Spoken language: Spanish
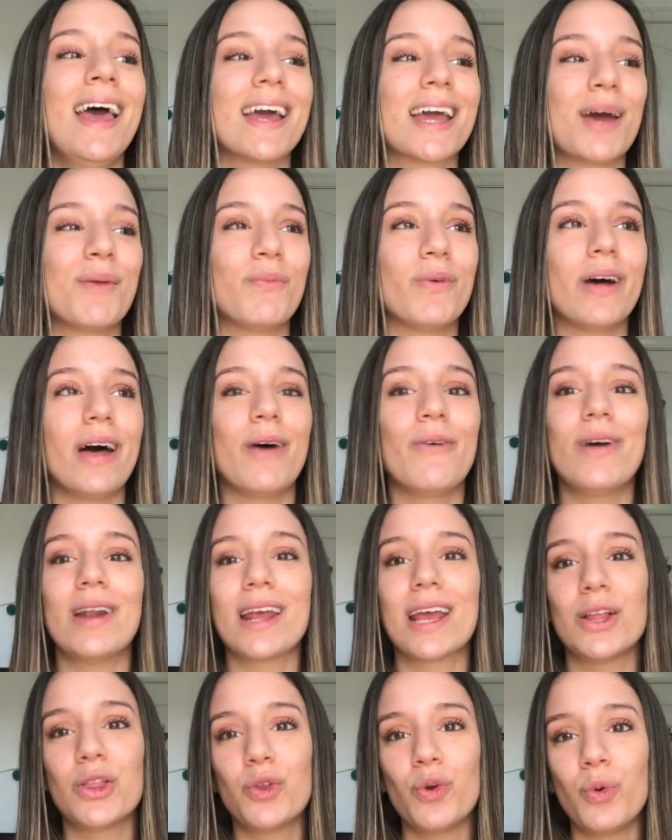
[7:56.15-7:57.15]
Que puedas ver
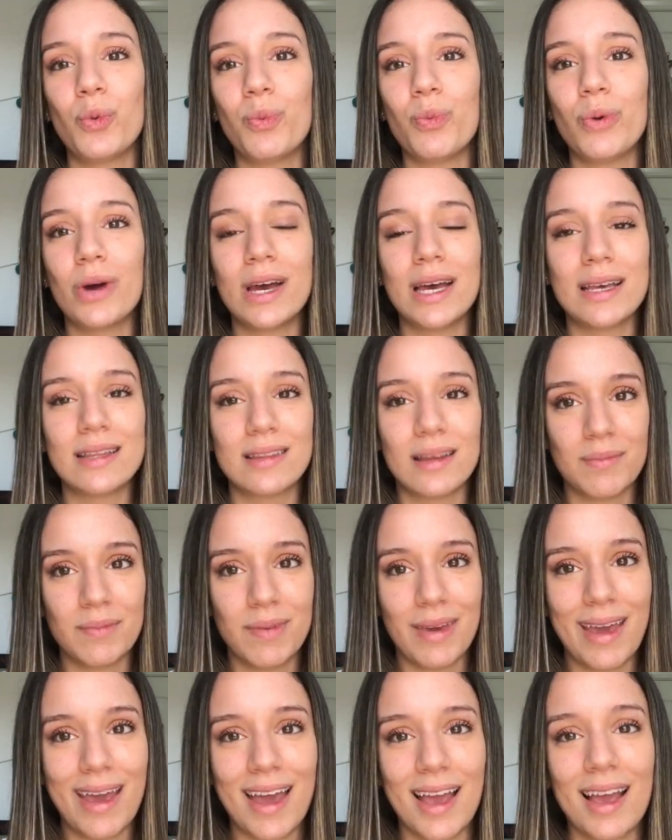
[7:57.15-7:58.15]
que tú puedes
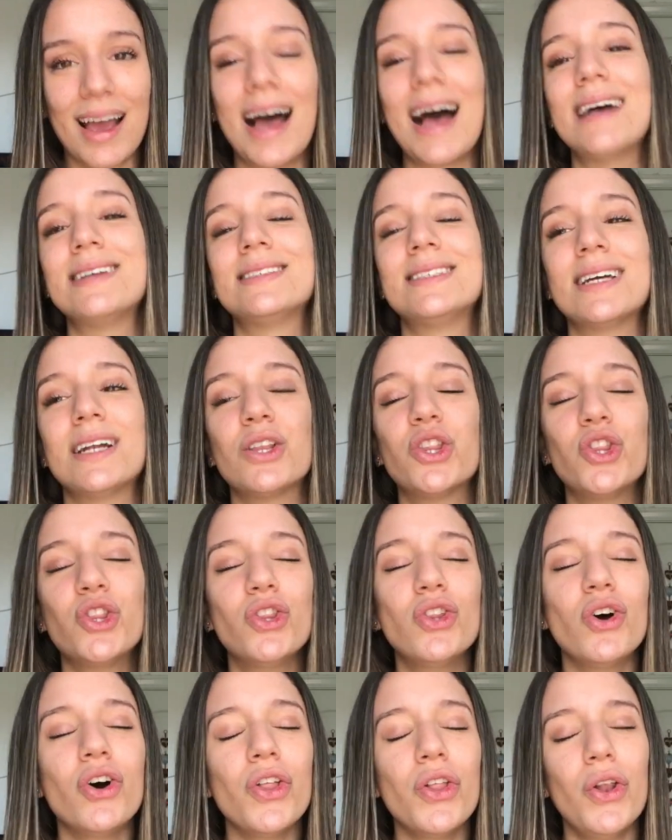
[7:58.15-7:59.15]
también hacer
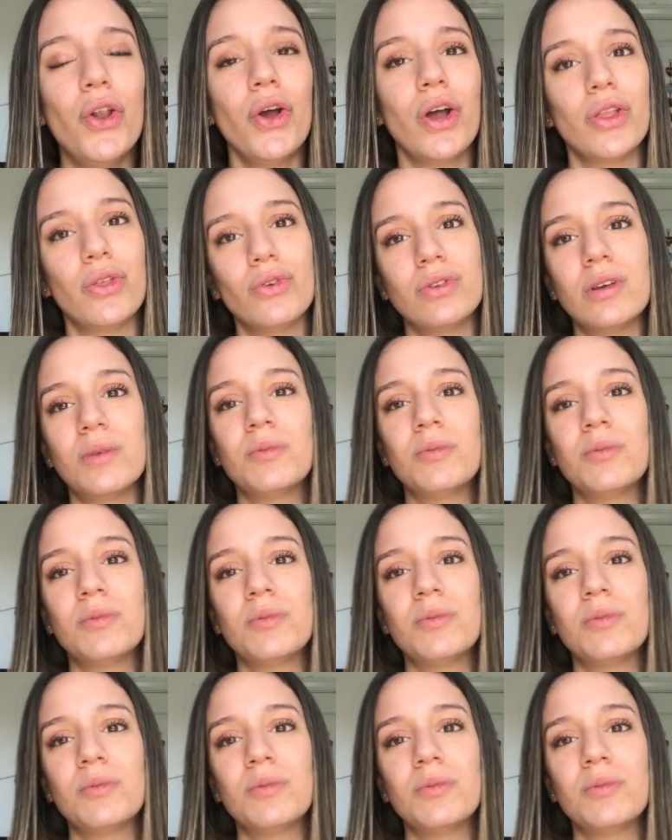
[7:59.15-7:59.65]
todo lo que tú te